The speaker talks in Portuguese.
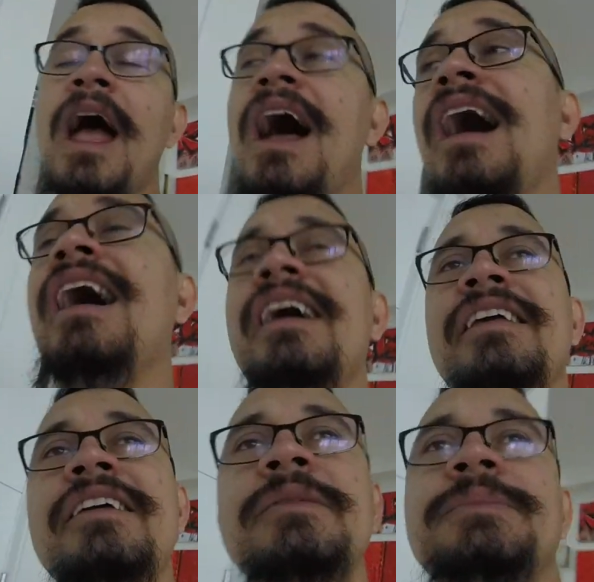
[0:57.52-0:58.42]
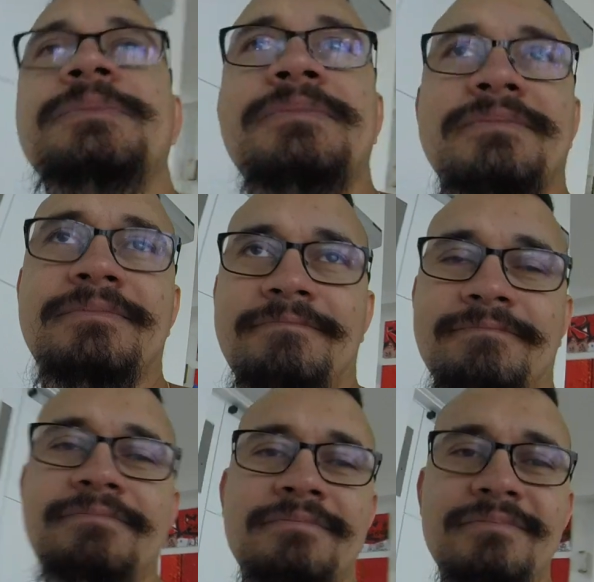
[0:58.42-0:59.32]
Aí
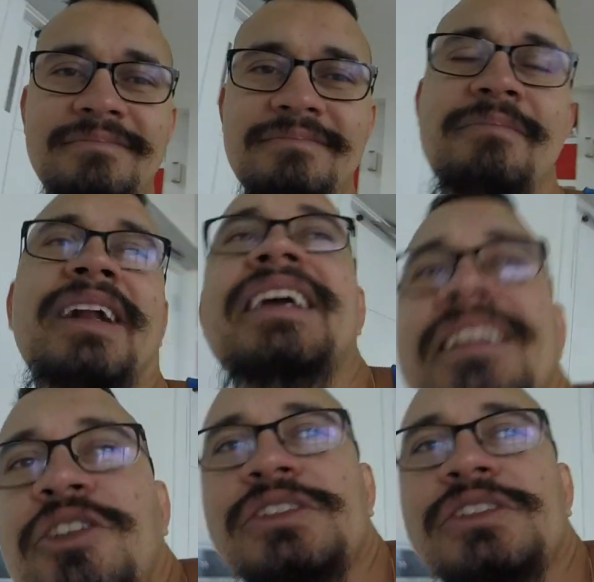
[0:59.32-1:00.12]
Peraí, que estou